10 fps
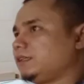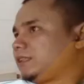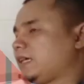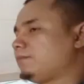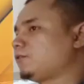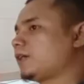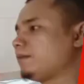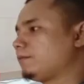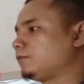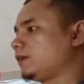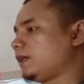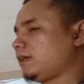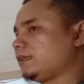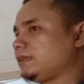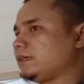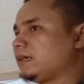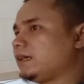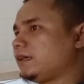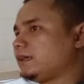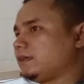Syekh Abdul Abdullah ketika
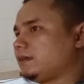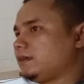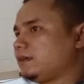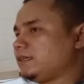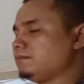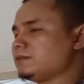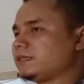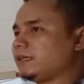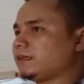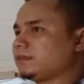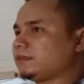uh, di Mesir,